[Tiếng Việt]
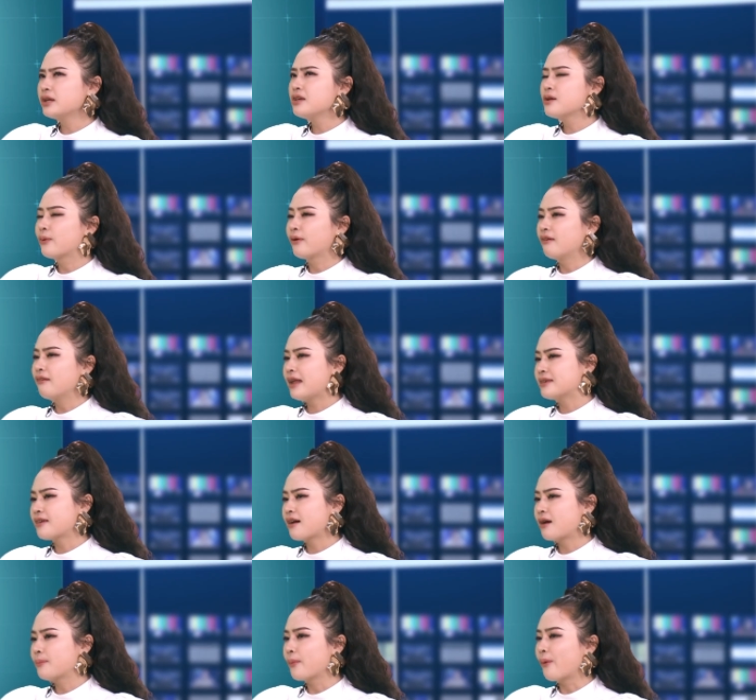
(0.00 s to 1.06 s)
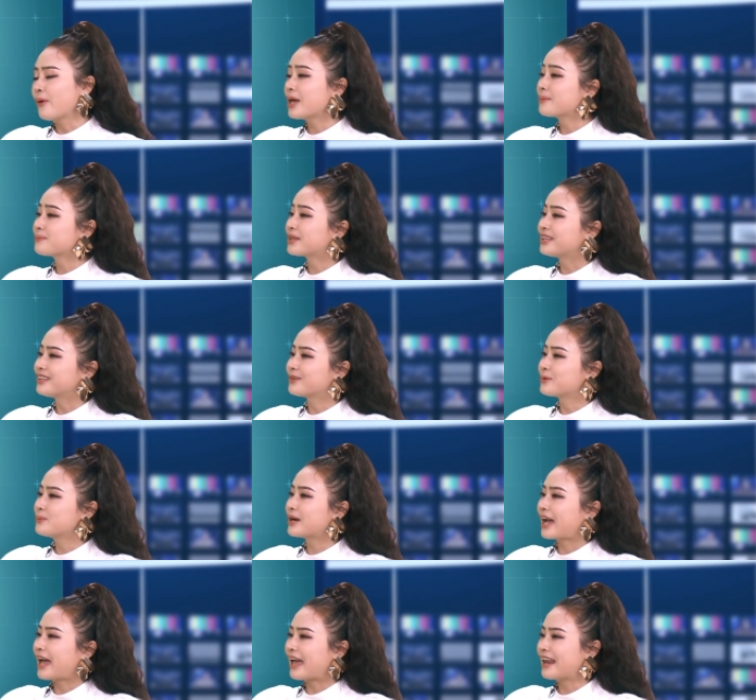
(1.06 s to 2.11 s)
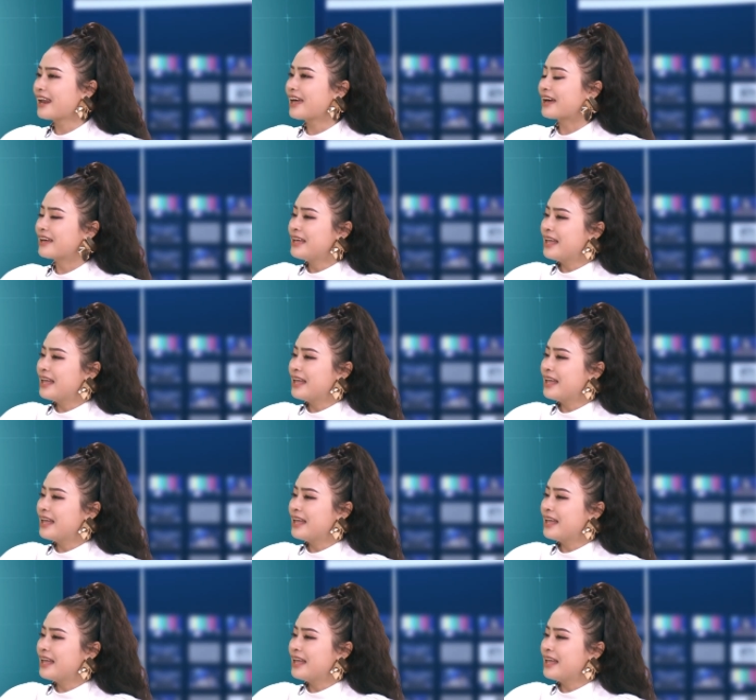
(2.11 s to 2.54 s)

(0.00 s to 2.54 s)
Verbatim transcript: Cái điều nữa là do bố em thì cũng khá là